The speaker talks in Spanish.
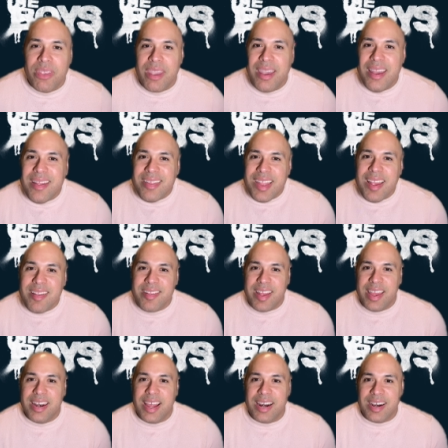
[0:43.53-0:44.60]
Esta
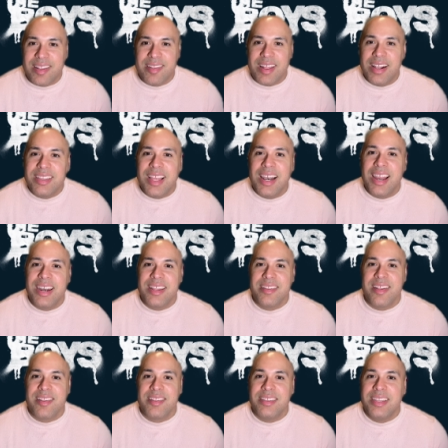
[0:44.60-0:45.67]
escena resalta la
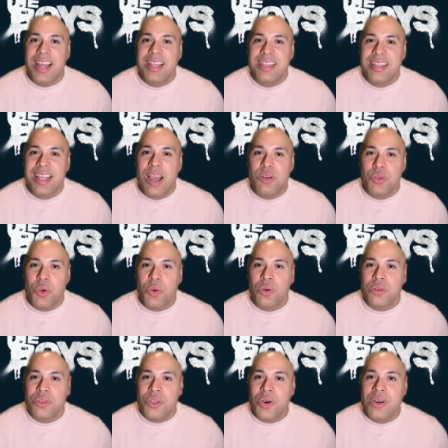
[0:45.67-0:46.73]
necesidad de
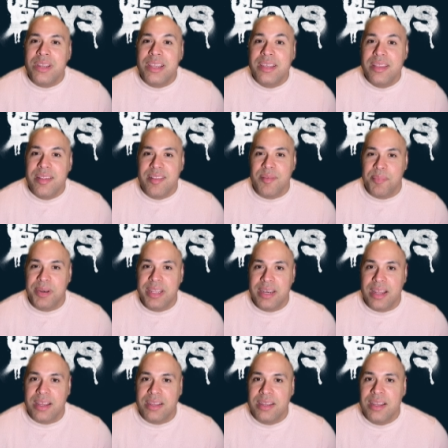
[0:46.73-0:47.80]
autocontrol y
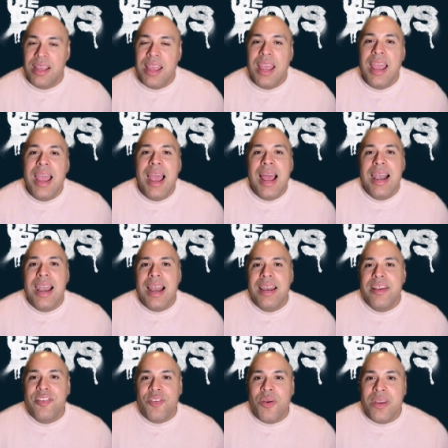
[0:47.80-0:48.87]
disciplina. La
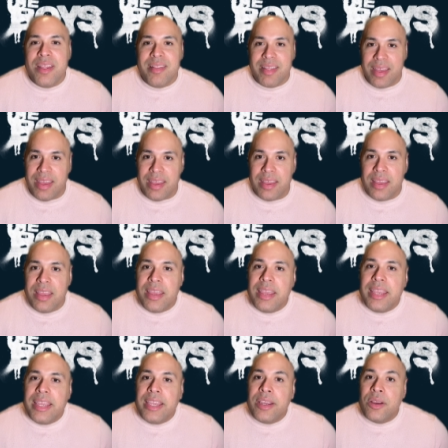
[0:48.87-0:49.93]
lección es que,
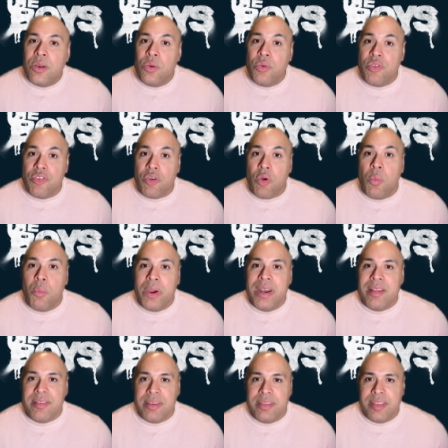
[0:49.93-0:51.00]
incluso con
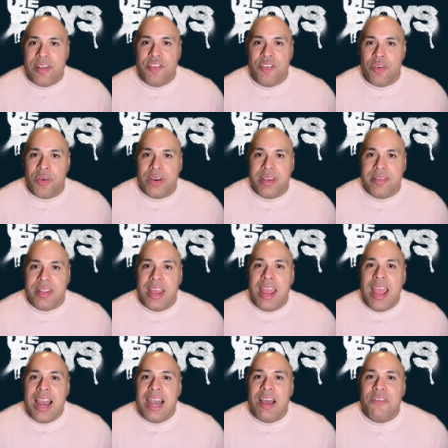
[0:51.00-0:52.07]
buenas intenciones,
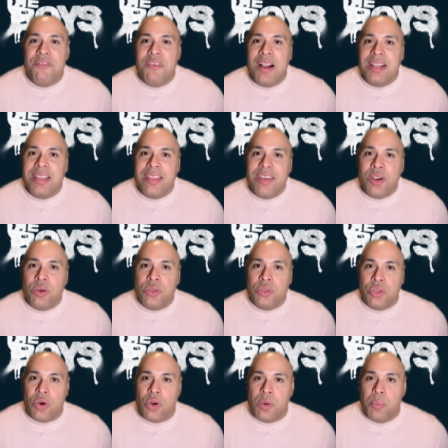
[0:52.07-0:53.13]
la falta de
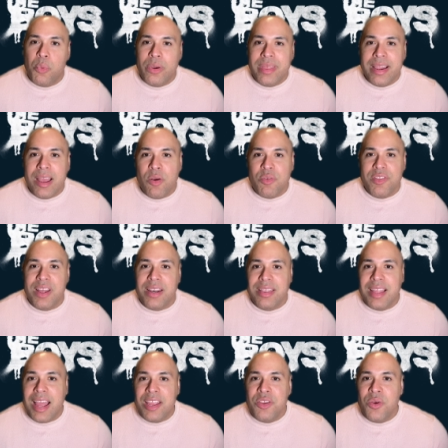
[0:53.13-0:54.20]
control puede causar
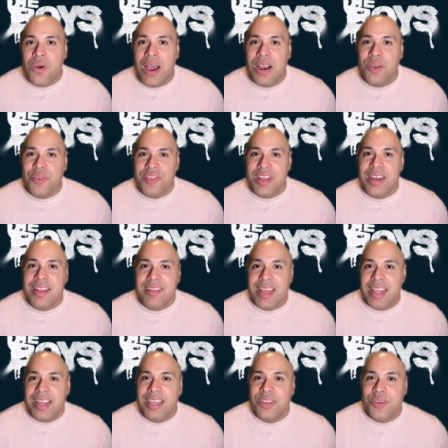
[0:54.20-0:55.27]
daño a los seres
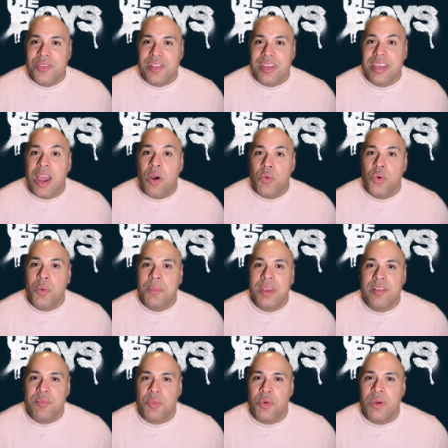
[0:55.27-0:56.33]
queridos y a uno
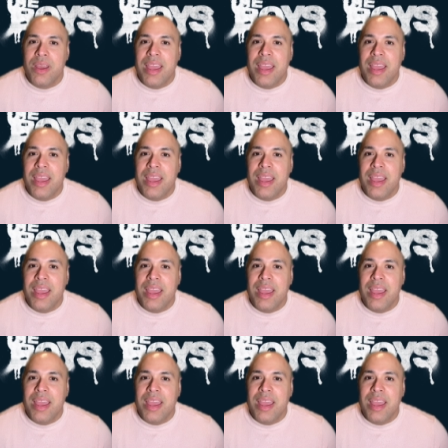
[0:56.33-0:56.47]
mismo.